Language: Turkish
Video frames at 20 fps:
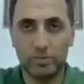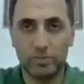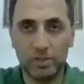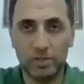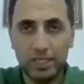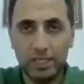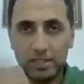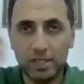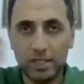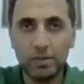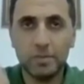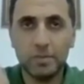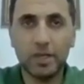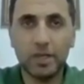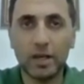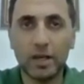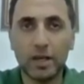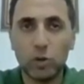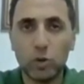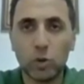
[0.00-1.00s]
Bunlar
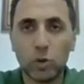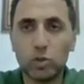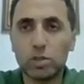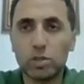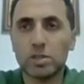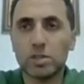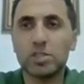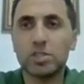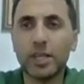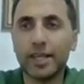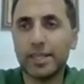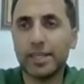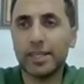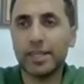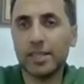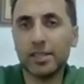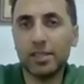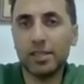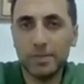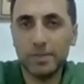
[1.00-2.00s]
tamamıyla hukuk dışı
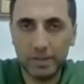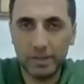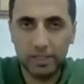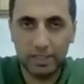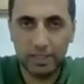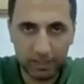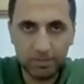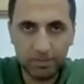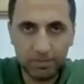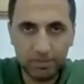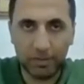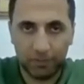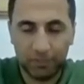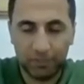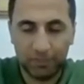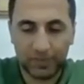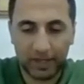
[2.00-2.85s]
hareket edebilirler değil mi?